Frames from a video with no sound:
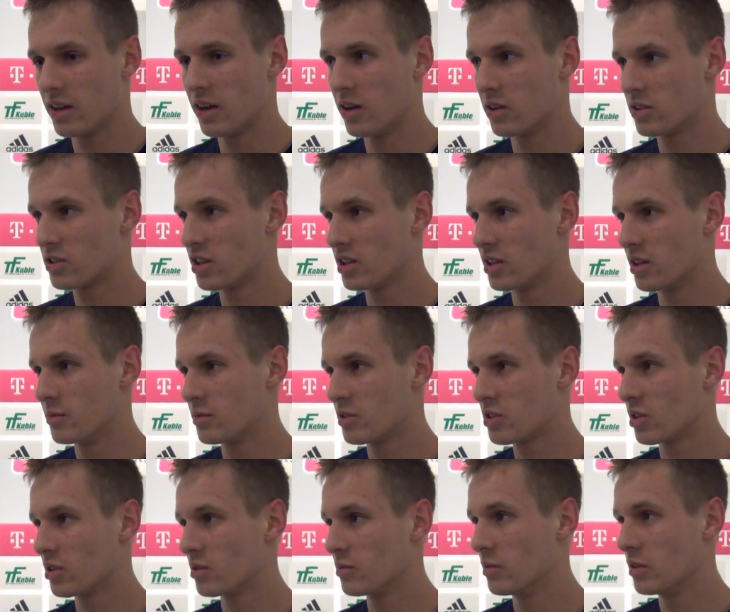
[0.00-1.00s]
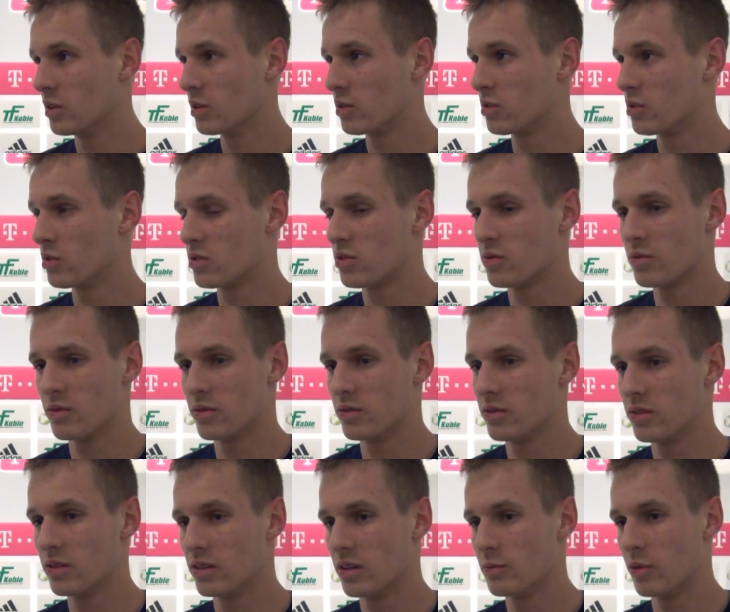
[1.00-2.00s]
na 70 minut już
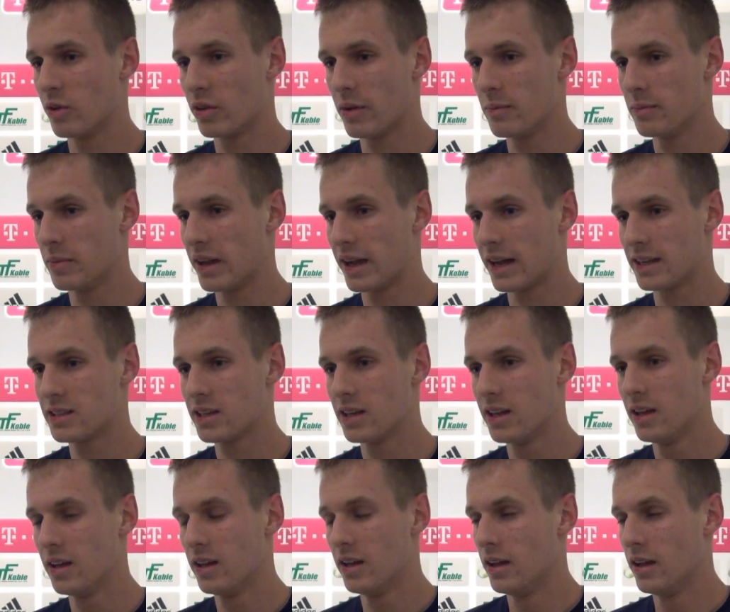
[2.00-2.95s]
nie mogłem biegać.